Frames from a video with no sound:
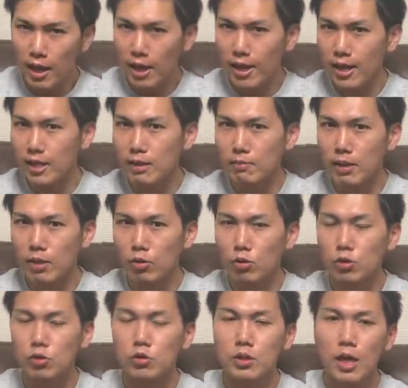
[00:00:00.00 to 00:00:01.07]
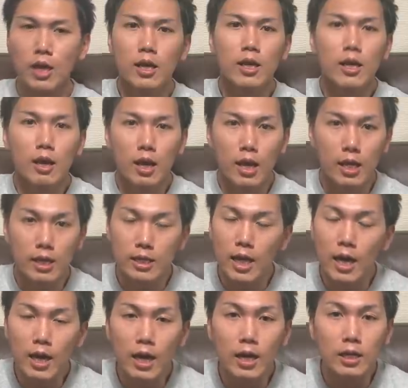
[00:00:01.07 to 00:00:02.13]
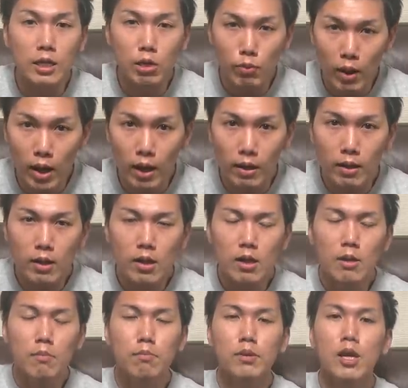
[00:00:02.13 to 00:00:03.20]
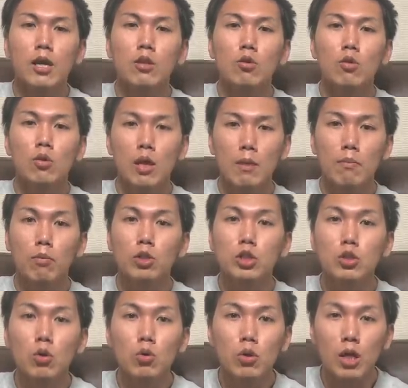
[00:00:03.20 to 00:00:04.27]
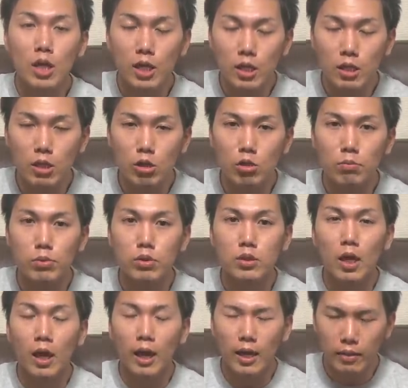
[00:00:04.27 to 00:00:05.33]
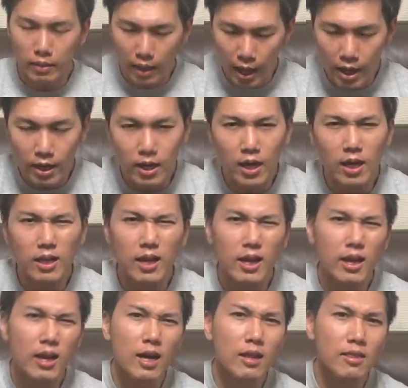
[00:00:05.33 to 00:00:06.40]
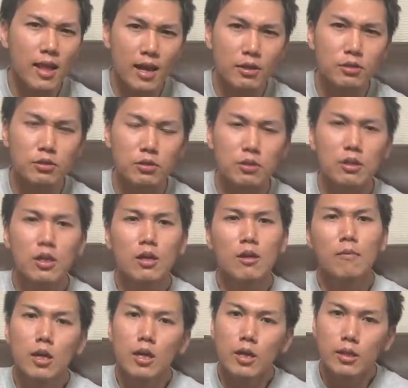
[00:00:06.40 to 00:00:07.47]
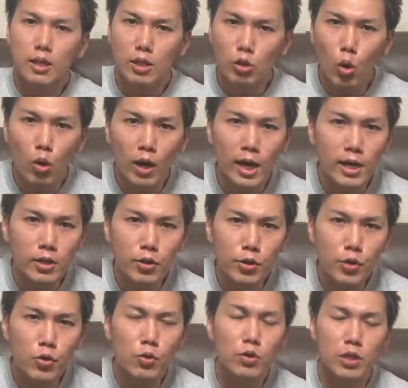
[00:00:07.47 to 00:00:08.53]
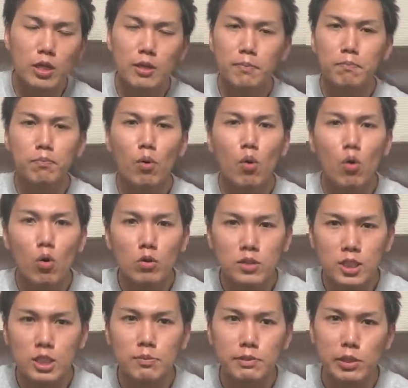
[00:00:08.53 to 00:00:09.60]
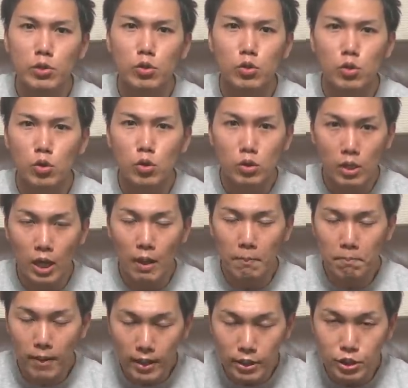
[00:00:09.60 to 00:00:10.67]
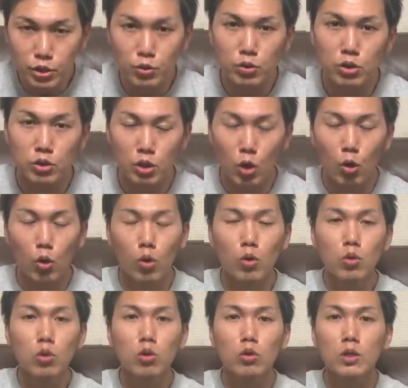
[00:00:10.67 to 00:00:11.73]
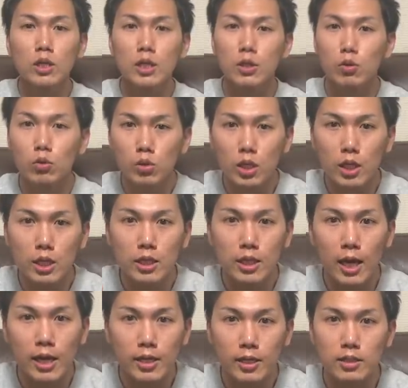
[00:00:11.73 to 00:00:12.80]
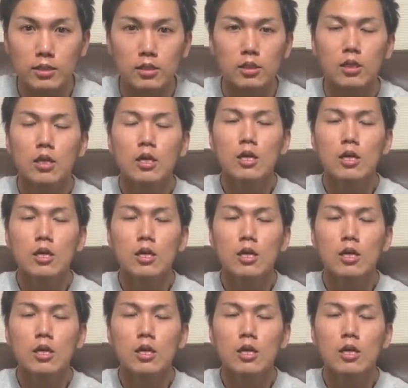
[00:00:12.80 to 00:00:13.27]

愛媛というね、田舎にはピアノをね、持ち込んでいいっていう物件がなかなかなく、で都会のように防音設備の整ったマンションっていうのが本当に基本的にないです。